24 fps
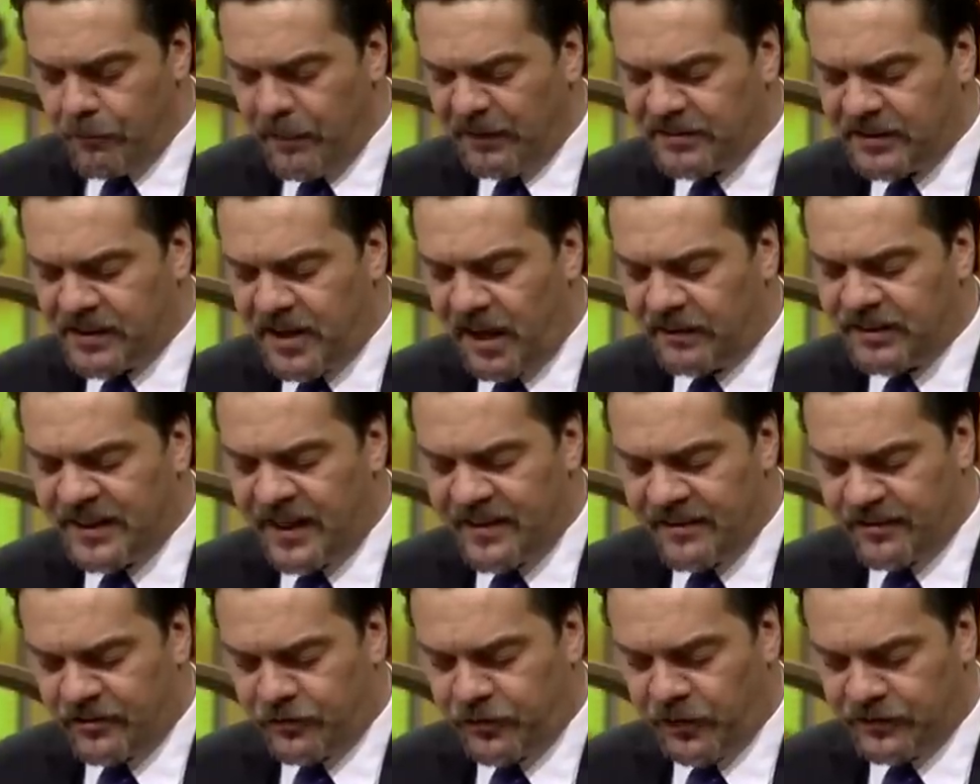bir
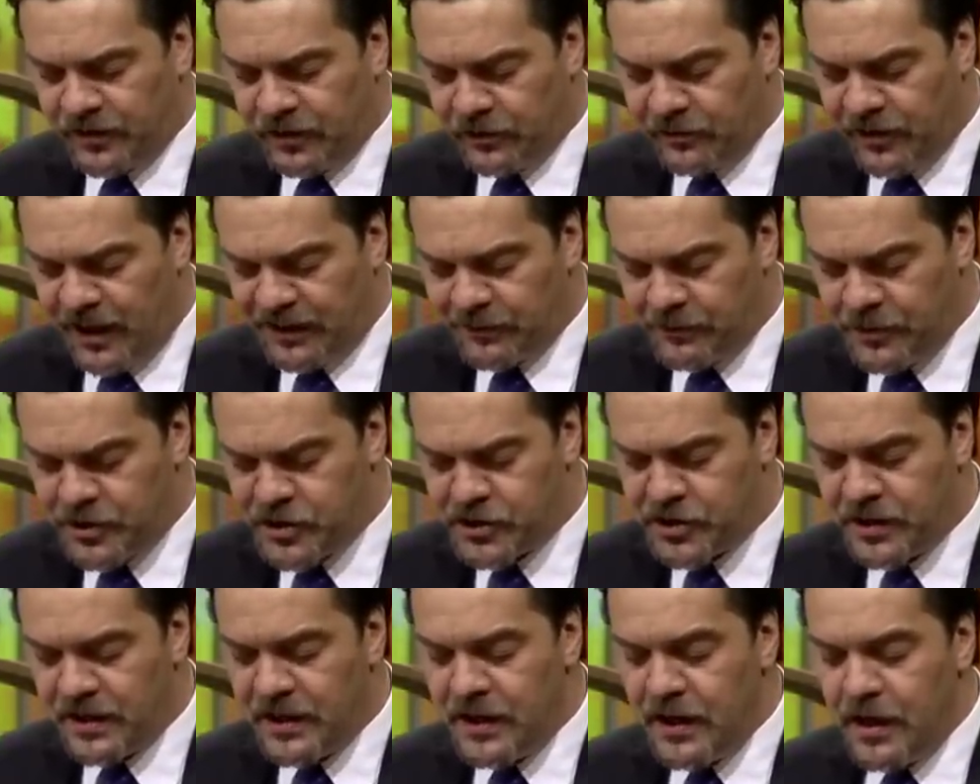Karadeniz fırını
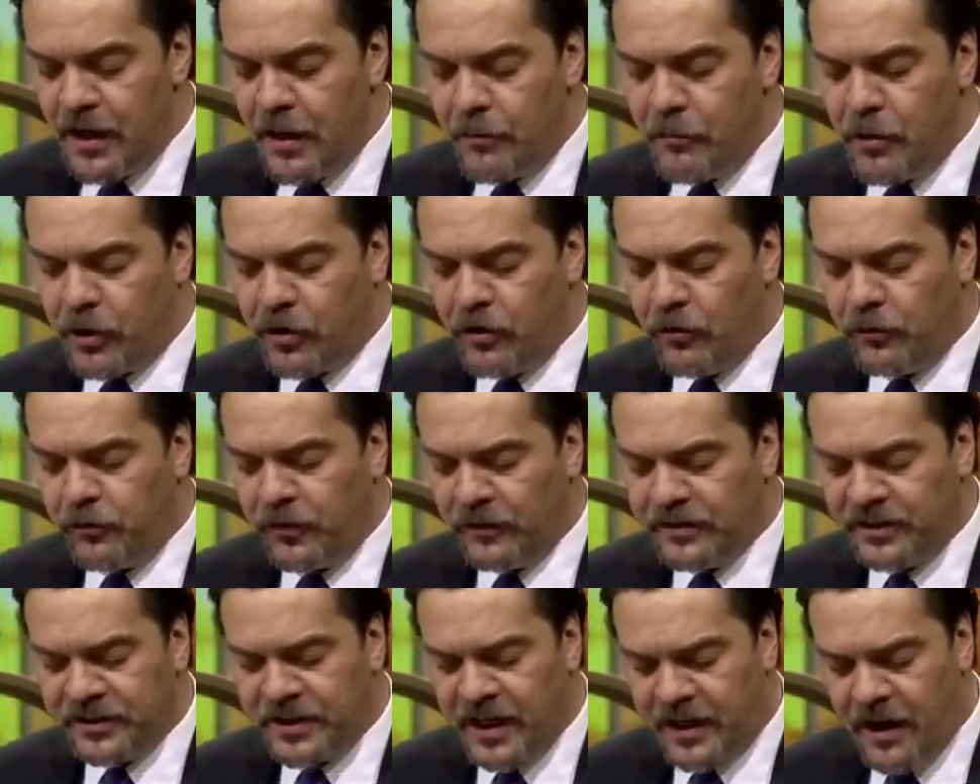varmış. Bir gün
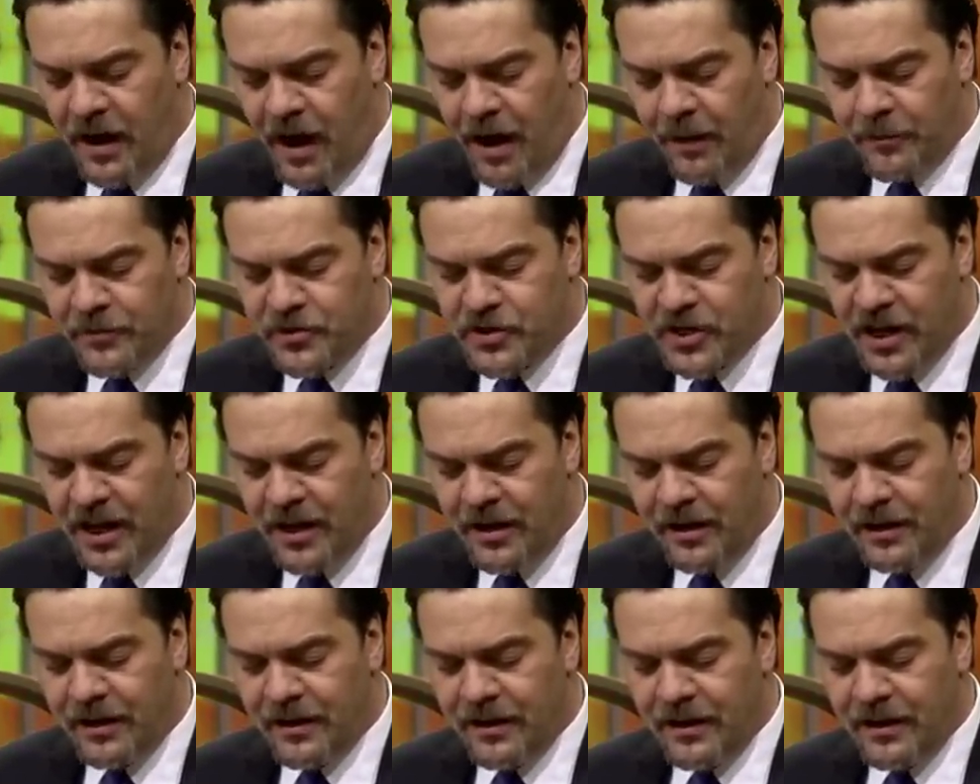fırındaki amca